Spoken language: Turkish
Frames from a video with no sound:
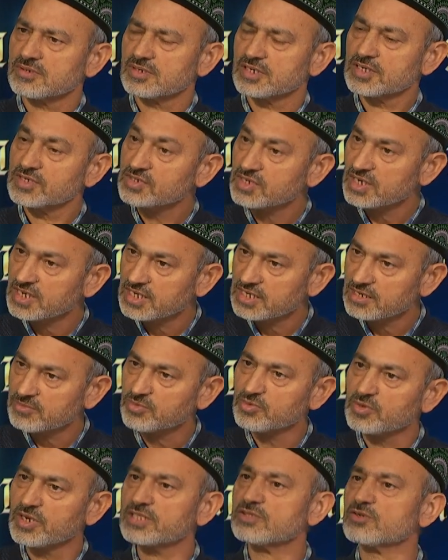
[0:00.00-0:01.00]

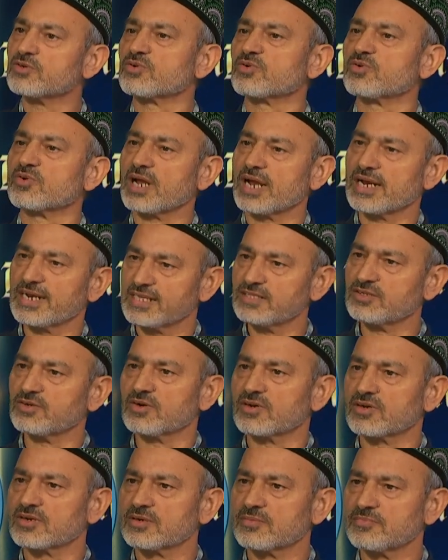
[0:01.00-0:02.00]
İnceleyince bu ne diyor, Kur'an ne
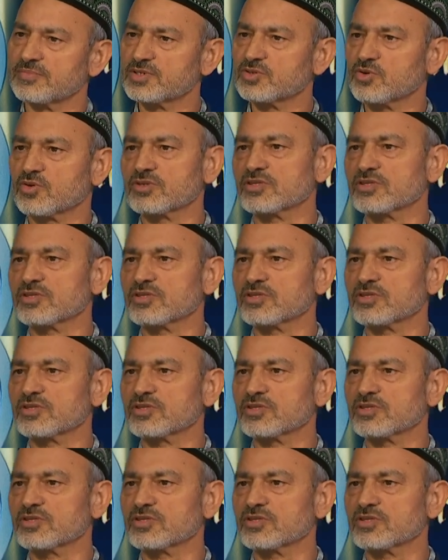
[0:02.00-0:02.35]
diyor? Biz hı hı.